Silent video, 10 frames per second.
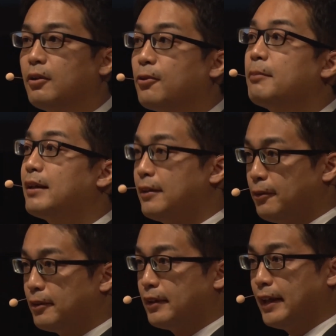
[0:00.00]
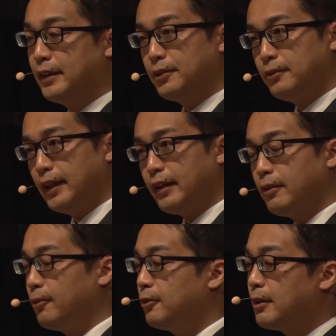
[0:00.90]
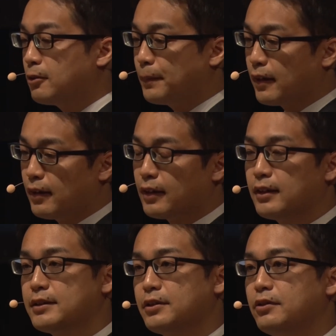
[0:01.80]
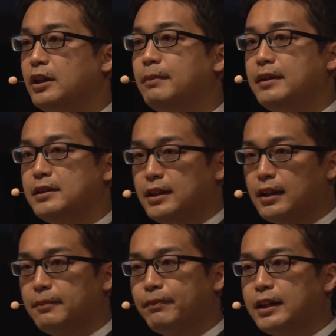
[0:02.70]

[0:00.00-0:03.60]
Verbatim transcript: これまでの研究でオノマトペから感じるイメージが